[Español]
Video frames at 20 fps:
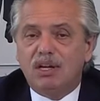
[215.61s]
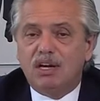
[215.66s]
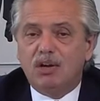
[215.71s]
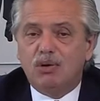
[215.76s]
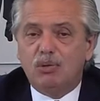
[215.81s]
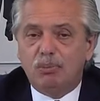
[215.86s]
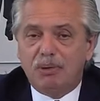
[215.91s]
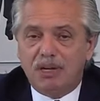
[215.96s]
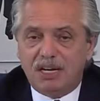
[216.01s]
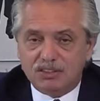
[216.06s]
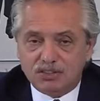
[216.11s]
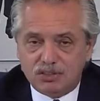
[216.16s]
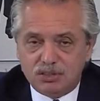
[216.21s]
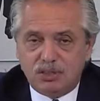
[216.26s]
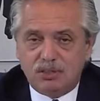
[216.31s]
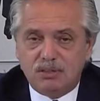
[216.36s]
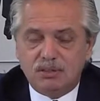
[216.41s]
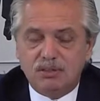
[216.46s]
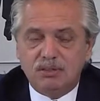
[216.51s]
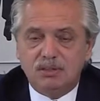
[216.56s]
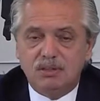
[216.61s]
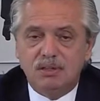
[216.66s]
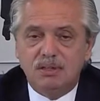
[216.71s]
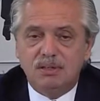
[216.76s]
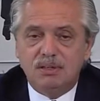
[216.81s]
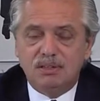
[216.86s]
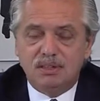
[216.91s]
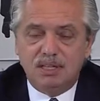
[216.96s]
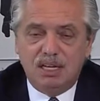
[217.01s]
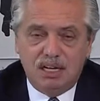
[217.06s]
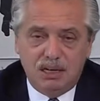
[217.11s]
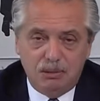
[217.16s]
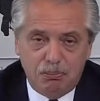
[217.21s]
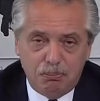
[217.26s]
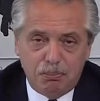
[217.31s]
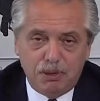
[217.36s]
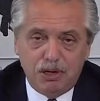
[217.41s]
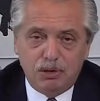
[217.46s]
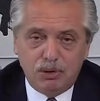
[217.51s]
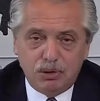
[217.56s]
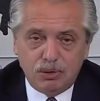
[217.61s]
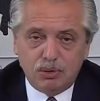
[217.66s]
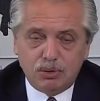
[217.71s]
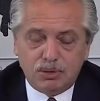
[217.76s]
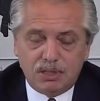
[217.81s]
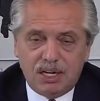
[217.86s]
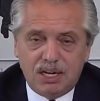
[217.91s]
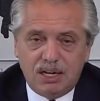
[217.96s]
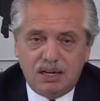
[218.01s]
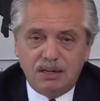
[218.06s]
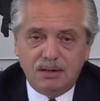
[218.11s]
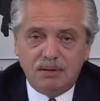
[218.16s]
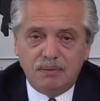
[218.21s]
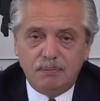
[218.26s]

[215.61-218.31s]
recuperación del empleo industrial.